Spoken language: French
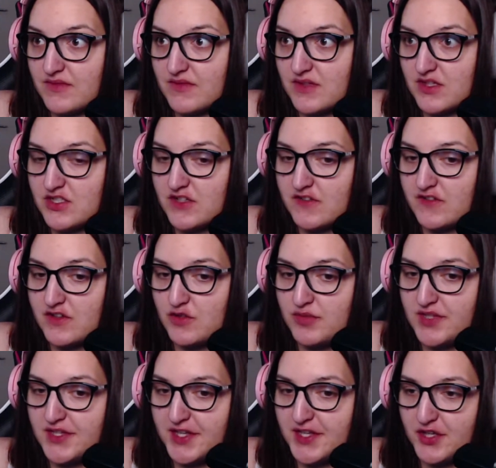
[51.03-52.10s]
j'avais
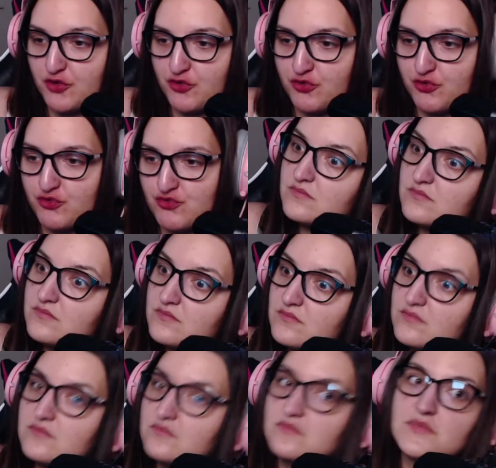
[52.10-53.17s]
oublié leur tronche.
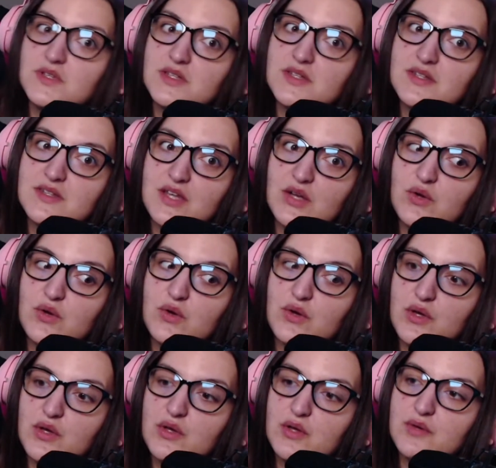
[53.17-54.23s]
Quelle
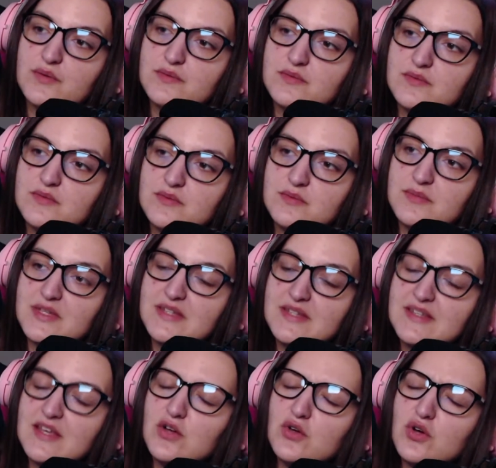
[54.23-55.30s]
horreur. Mais
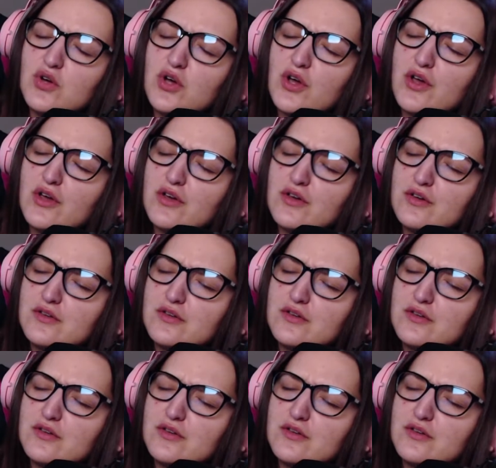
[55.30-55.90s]
quelle horreur